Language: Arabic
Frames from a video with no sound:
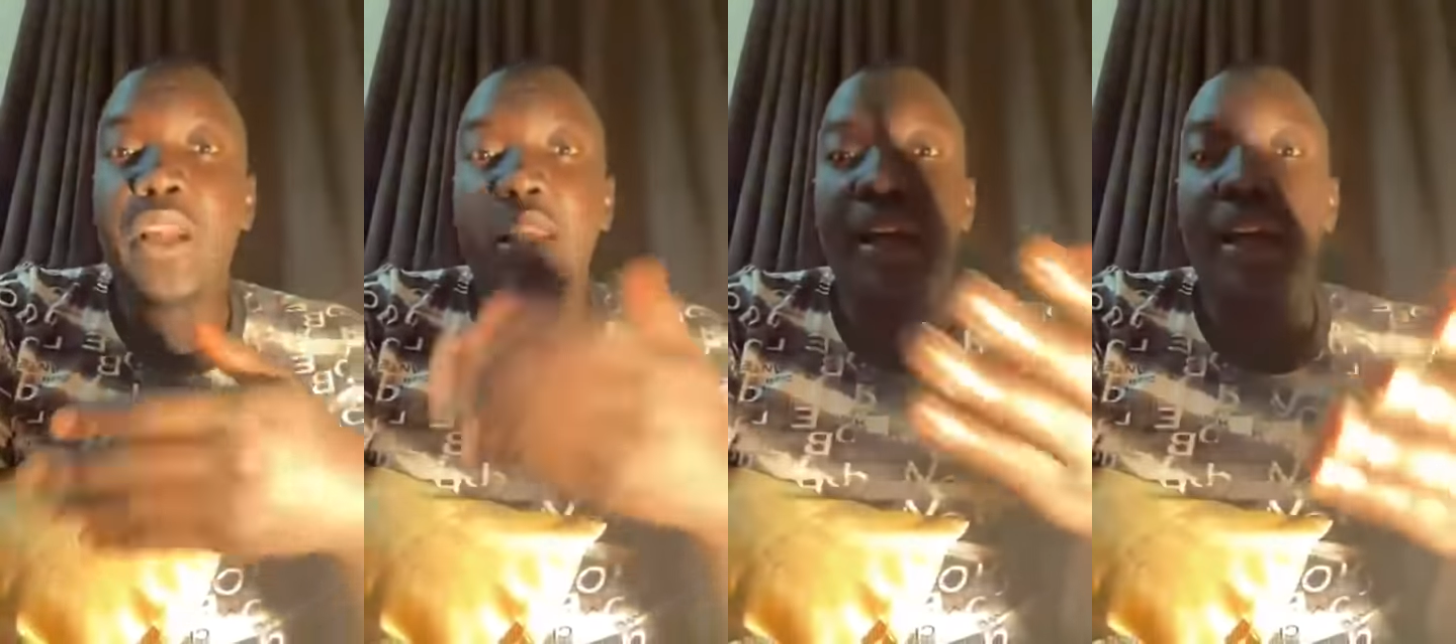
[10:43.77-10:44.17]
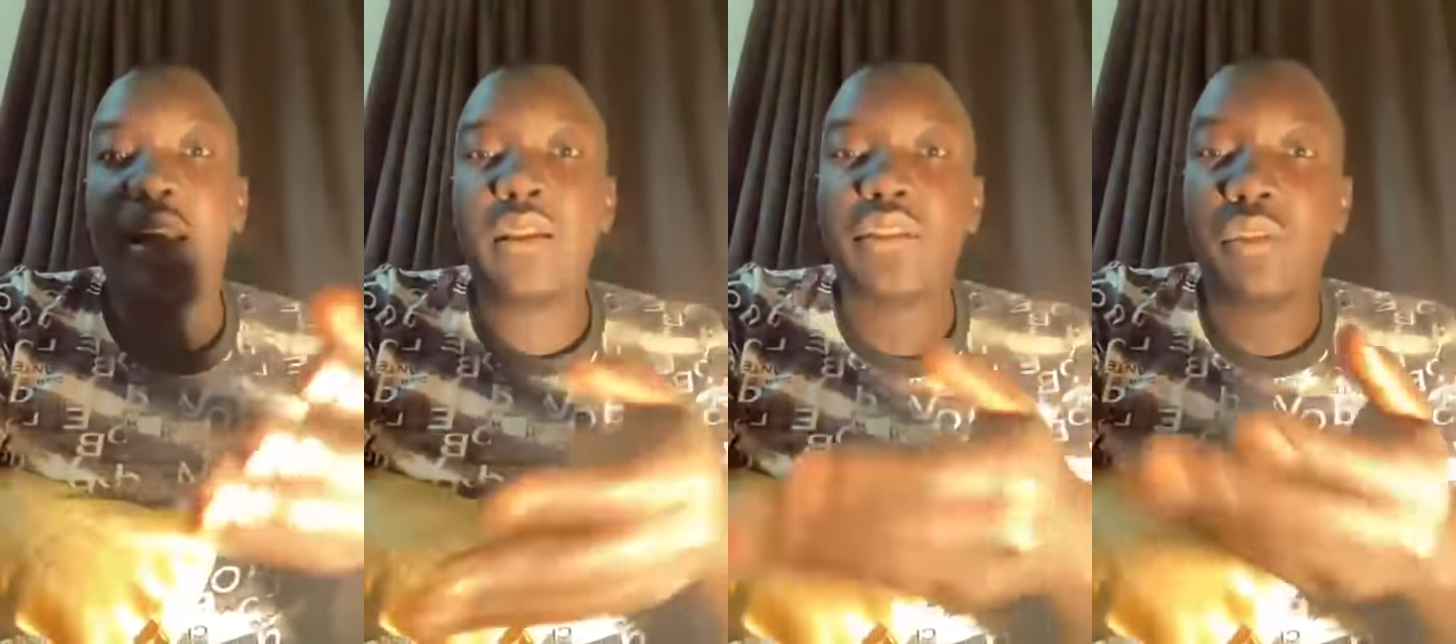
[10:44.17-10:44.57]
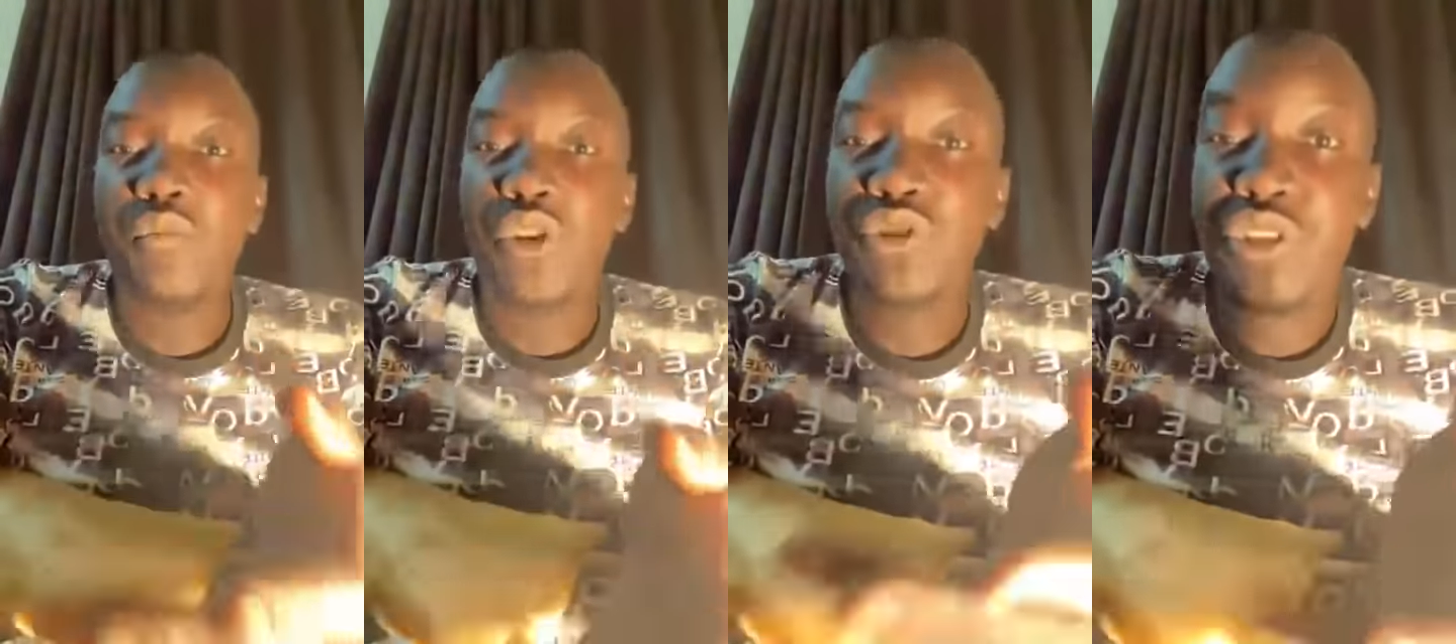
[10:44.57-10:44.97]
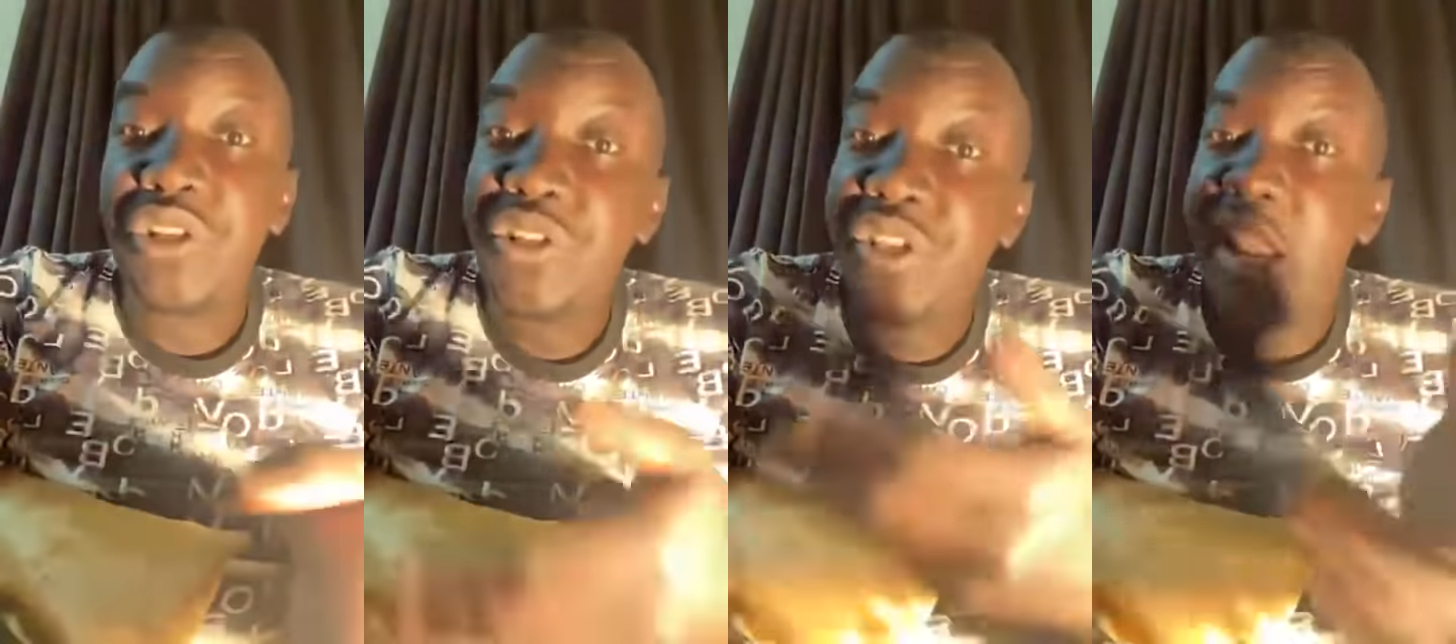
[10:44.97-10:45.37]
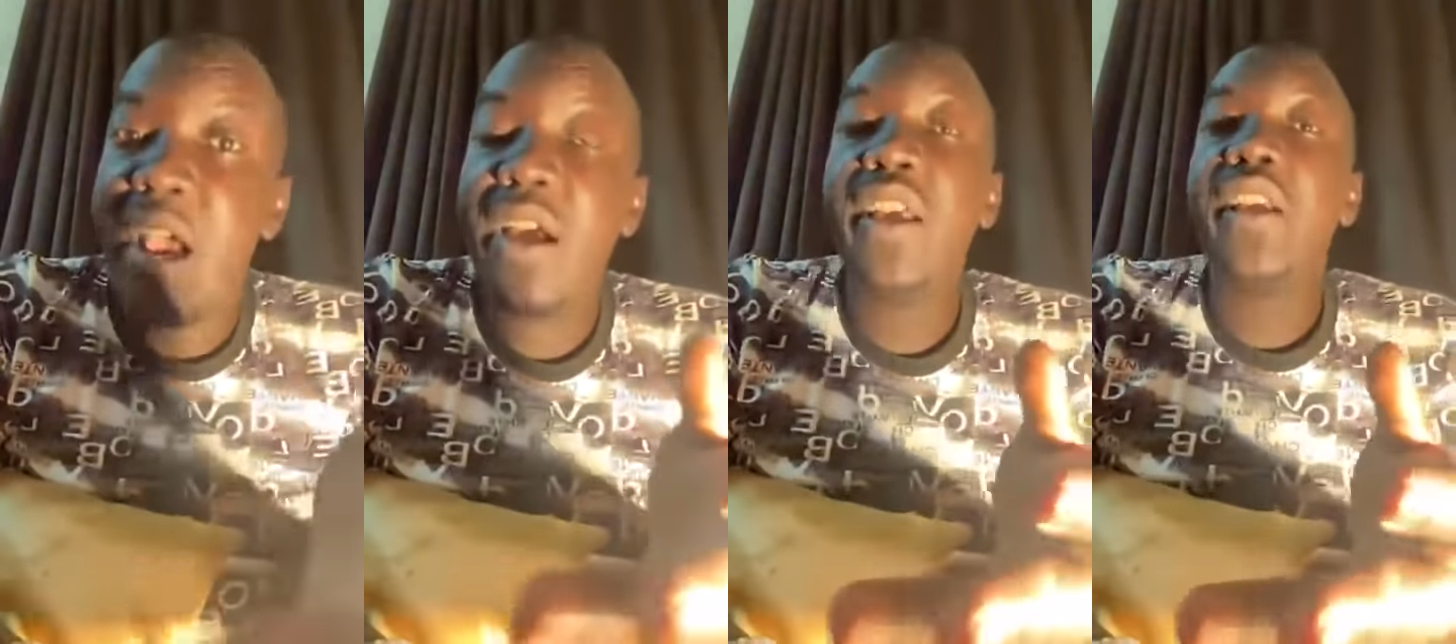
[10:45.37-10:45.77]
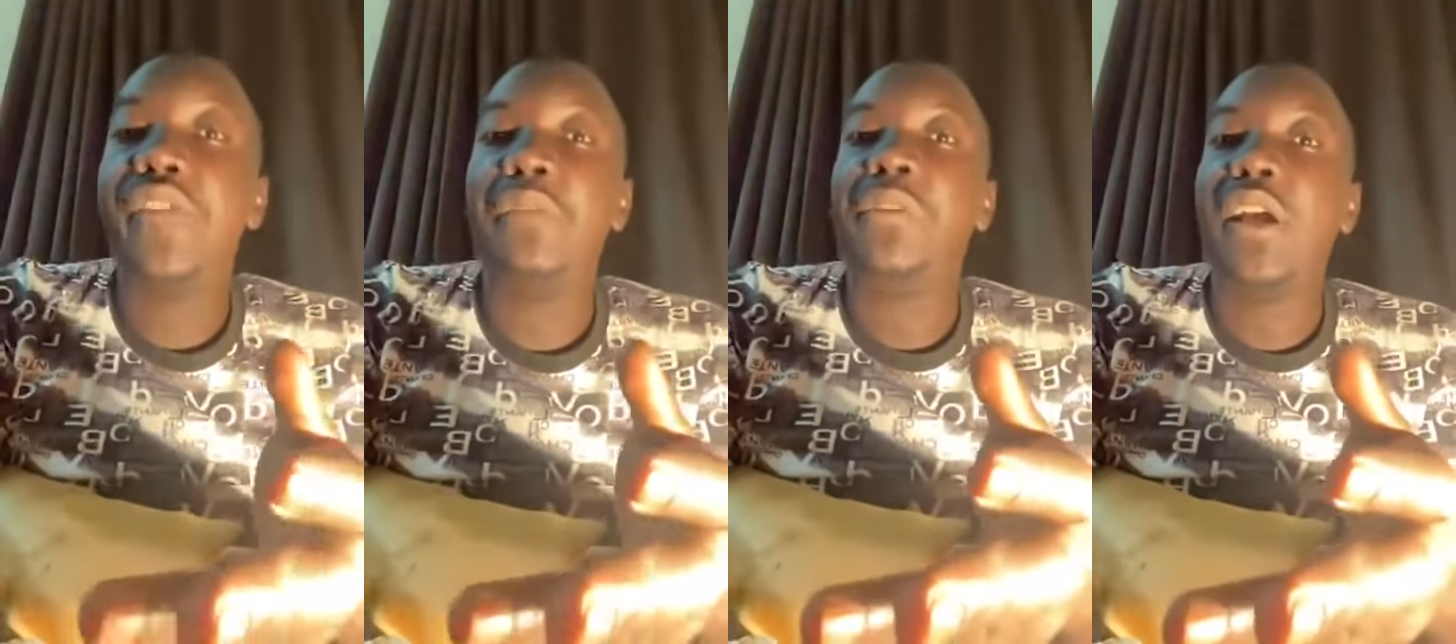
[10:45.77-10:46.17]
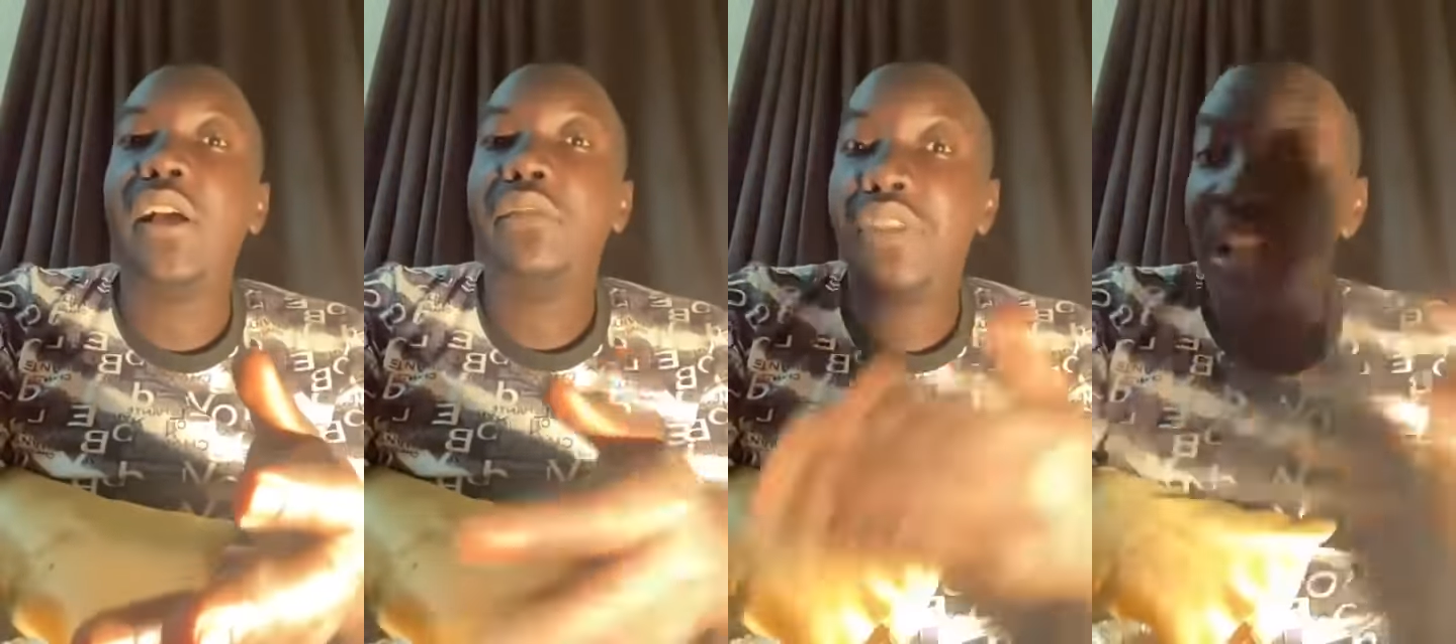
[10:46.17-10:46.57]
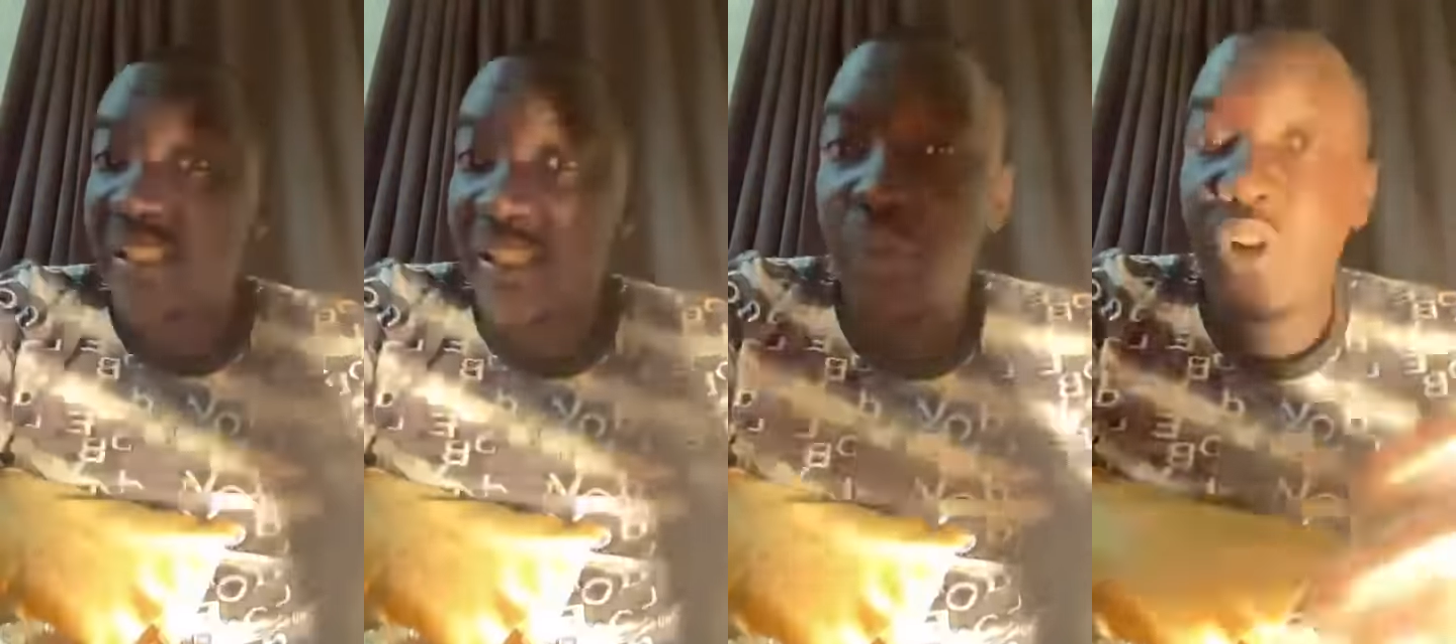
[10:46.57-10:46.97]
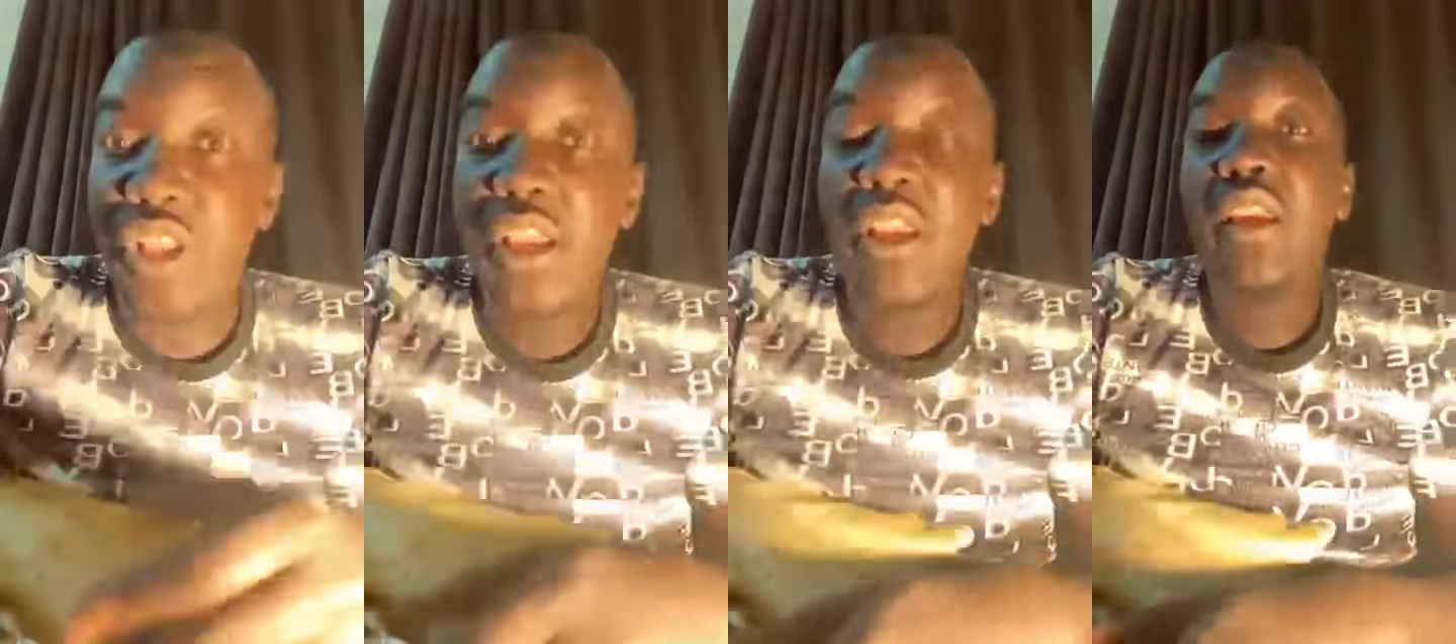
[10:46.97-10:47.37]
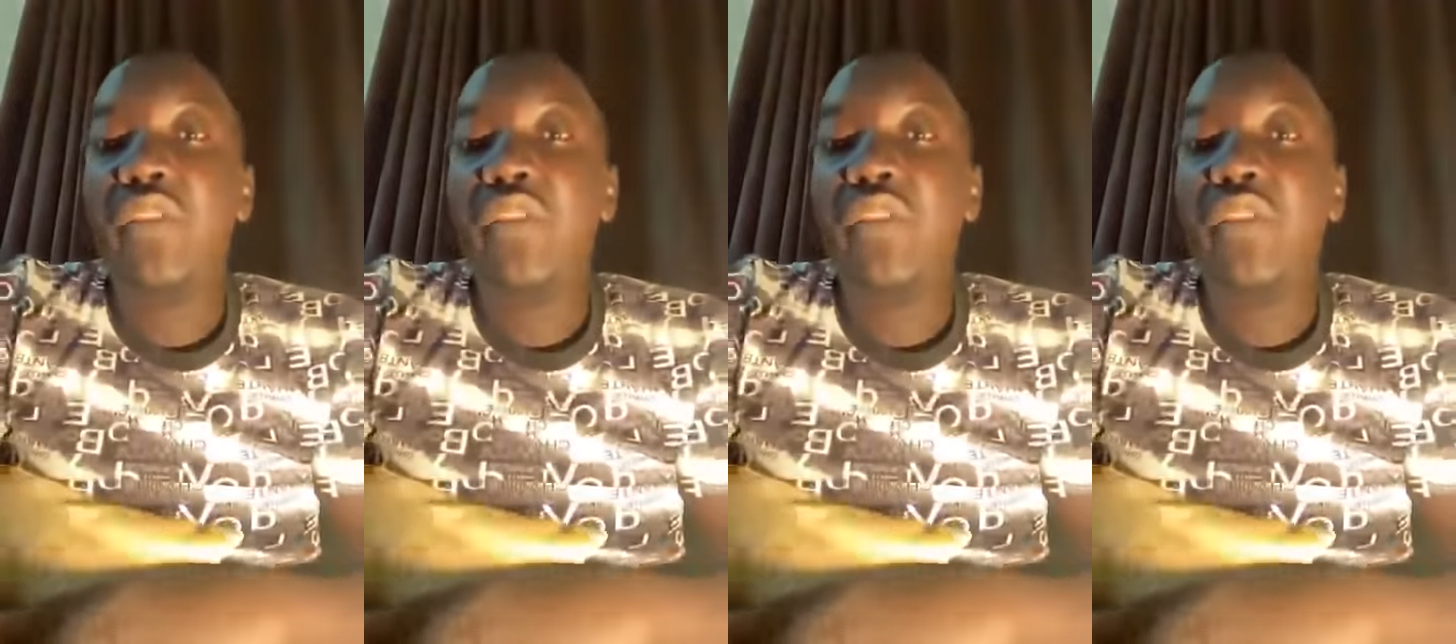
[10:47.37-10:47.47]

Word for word: سموها يسموها شنو الجنسيه فهمت بتاعت الدوله دي